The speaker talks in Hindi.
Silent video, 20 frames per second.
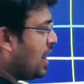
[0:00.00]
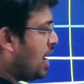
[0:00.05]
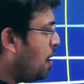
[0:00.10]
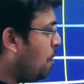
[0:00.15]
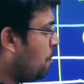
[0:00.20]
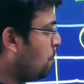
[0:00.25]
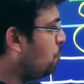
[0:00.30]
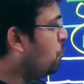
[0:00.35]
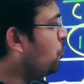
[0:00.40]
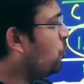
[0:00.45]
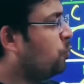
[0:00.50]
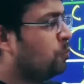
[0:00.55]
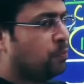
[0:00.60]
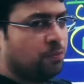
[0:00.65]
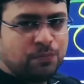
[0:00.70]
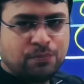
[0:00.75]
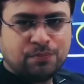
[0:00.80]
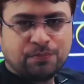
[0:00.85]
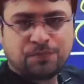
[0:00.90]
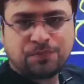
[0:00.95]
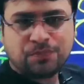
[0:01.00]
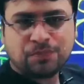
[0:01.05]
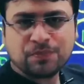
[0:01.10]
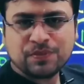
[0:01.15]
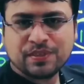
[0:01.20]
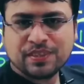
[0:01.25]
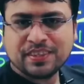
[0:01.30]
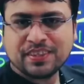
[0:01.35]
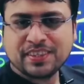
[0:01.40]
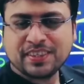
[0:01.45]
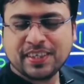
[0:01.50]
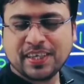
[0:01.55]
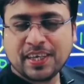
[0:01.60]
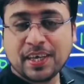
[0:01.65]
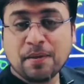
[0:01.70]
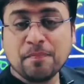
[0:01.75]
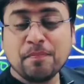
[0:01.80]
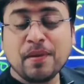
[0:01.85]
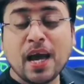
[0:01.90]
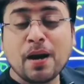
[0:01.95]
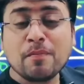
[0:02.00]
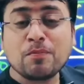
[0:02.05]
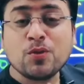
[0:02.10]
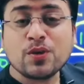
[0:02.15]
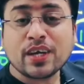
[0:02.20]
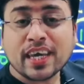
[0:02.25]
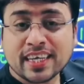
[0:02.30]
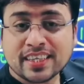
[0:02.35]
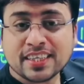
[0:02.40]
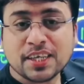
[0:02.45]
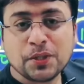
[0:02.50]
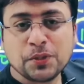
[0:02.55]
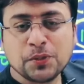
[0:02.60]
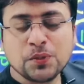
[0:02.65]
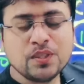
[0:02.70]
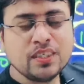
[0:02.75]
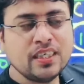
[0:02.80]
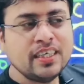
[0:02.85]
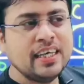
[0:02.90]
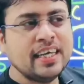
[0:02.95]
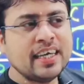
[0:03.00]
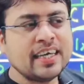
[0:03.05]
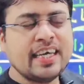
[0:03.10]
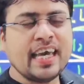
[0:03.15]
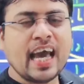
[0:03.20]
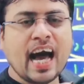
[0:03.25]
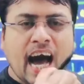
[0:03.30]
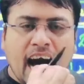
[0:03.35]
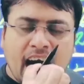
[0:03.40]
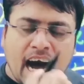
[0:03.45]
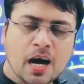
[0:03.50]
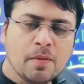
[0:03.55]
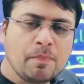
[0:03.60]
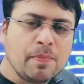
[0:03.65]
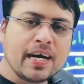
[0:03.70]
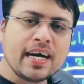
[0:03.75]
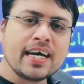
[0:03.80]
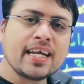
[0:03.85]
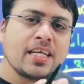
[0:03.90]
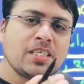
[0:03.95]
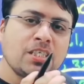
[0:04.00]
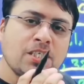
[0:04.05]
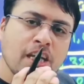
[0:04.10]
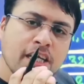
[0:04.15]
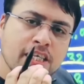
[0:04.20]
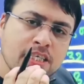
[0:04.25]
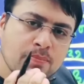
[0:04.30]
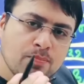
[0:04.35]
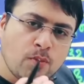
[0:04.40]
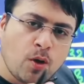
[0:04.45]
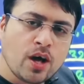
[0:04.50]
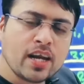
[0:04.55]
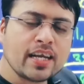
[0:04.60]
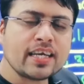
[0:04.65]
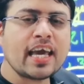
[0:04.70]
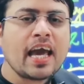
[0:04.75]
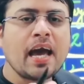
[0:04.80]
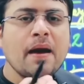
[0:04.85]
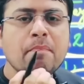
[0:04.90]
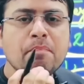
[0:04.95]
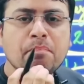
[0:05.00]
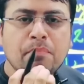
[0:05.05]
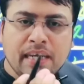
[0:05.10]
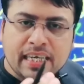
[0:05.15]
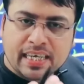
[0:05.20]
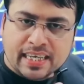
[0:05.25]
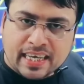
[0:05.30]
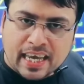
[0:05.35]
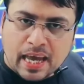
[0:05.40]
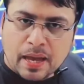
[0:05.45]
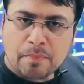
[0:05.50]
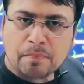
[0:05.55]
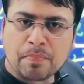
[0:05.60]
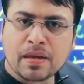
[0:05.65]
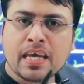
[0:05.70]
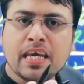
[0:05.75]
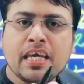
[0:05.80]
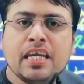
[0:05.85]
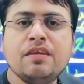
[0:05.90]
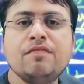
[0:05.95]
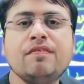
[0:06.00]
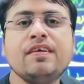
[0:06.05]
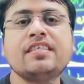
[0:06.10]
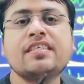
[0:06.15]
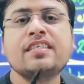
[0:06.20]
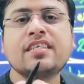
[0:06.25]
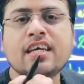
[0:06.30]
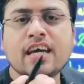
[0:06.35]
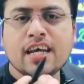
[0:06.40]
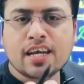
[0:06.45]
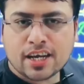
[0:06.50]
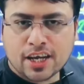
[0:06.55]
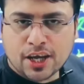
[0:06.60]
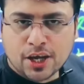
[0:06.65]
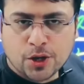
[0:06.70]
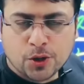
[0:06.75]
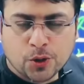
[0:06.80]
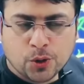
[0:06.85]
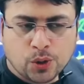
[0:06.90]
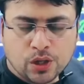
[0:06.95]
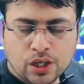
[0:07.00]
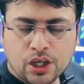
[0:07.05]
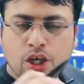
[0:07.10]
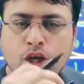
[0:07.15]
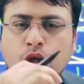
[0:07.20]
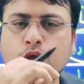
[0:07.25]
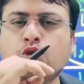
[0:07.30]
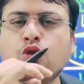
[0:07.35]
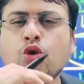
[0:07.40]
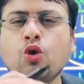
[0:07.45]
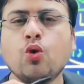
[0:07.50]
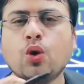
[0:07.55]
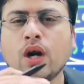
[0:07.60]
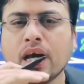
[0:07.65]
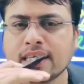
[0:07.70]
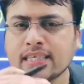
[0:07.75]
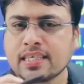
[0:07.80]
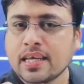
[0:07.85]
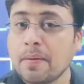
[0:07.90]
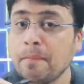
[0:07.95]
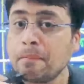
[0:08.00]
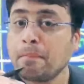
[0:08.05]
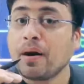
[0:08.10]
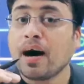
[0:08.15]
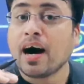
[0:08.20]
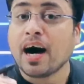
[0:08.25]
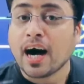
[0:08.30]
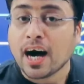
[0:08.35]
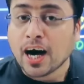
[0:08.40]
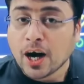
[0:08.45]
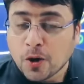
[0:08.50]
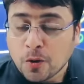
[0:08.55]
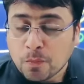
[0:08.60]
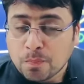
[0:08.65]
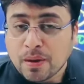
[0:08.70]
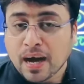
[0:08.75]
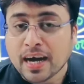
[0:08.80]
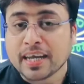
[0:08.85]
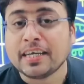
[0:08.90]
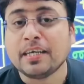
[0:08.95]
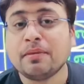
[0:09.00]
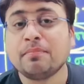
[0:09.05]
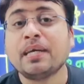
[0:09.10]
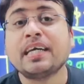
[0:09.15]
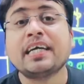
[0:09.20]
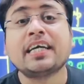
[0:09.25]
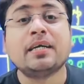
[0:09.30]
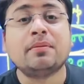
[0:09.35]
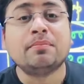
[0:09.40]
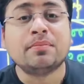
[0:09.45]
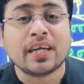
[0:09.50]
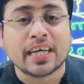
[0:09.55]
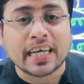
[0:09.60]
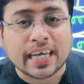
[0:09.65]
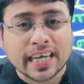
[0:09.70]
यहां बूम मैं आपको कहता हूं कि आप अगर अच्छे स्मॉल कैप मिड कैप में इन्वेस्ट कर रहे हो थोड़ा सा बहाव पानी में कम